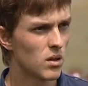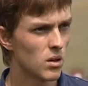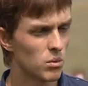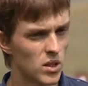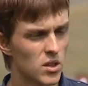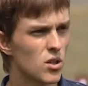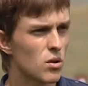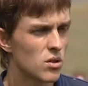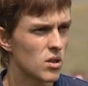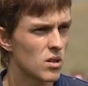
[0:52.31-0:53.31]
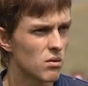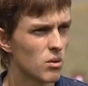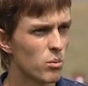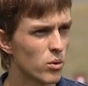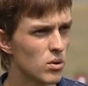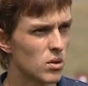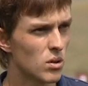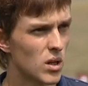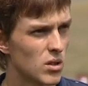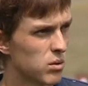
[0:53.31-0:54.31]
Как бы надо сдерживать всегда свои эмоции,
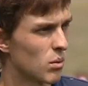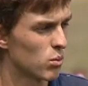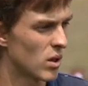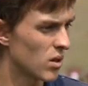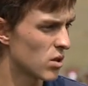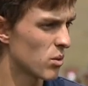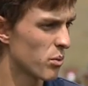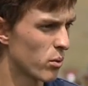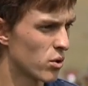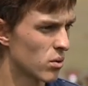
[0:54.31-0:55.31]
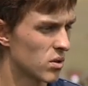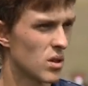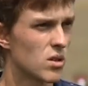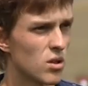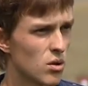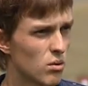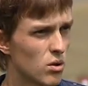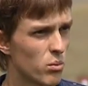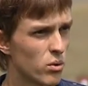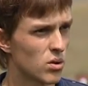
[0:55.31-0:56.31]
да, если там удар даже не получился, надо
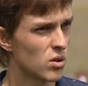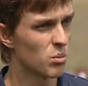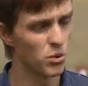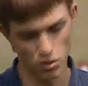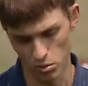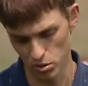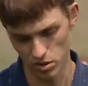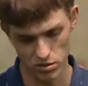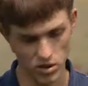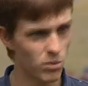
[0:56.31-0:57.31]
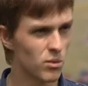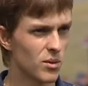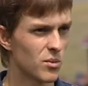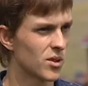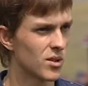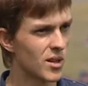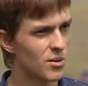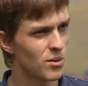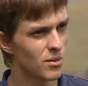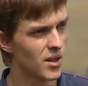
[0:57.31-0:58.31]
сдерживать эмоции, не бить клюшкой в землю, там не
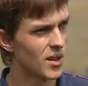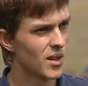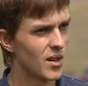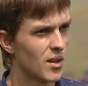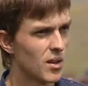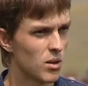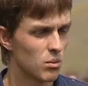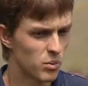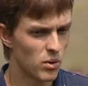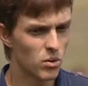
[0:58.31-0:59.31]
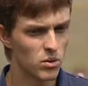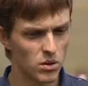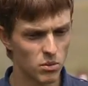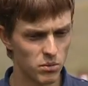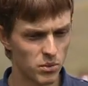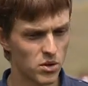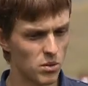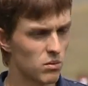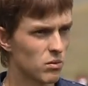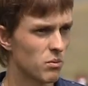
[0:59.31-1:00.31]
кидать ее как бы спокойно как бы про
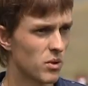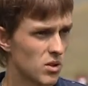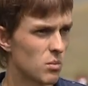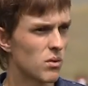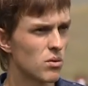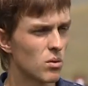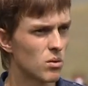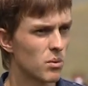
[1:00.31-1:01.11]
себя, ну, про себя все это